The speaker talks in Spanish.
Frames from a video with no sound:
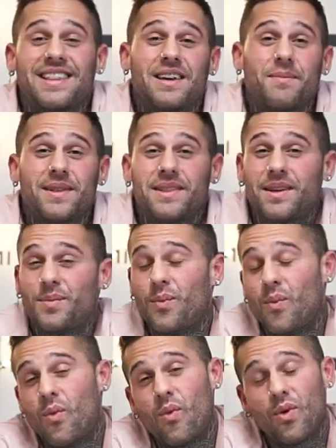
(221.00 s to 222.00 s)
relativamente
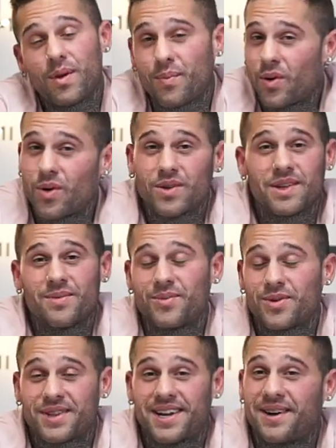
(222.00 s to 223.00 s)
muy poco
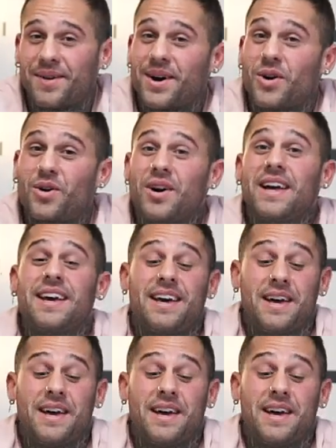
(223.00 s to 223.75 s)
tiempo de trabajo,